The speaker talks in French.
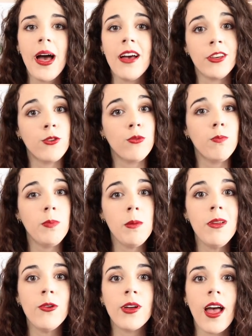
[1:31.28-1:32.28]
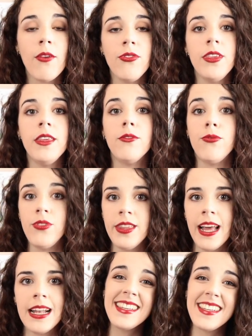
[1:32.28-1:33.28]
avec une bibliographie
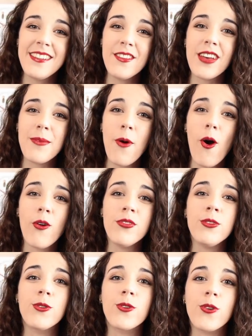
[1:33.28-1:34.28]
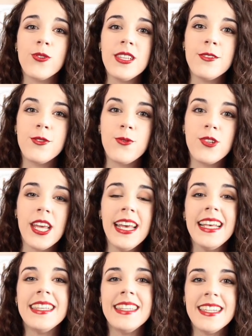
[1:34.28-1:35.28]
finale qui donne vraiment envie de creuser le sujet,
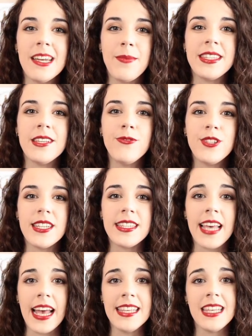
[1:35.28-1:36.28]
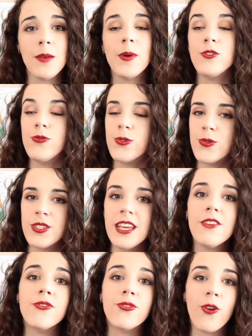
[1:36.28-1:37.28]
et si jamais ça vous intéresse, eh ben je vous
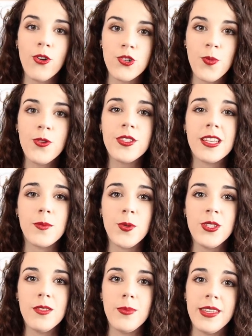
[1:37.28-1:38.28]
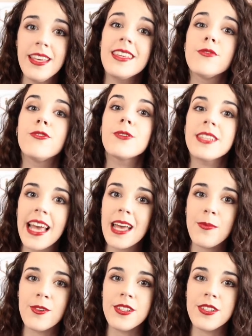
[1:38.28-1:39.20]
conseille franchement cette petite BD qui vaut carrément le